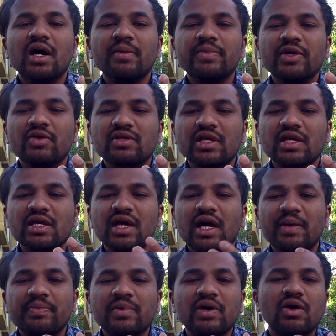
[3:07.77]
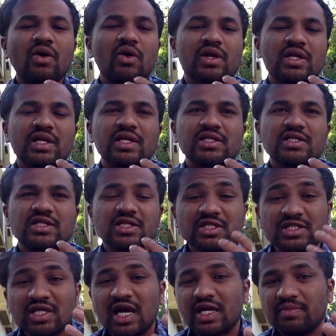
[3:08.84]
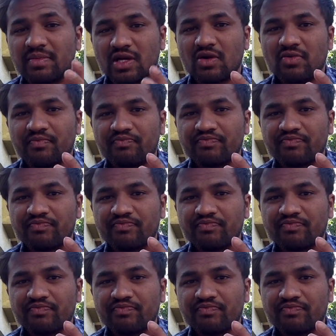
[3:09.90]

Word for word: अब ये होता है कि आपका ऑर्गेनाइजेशन चार्ट बनाओ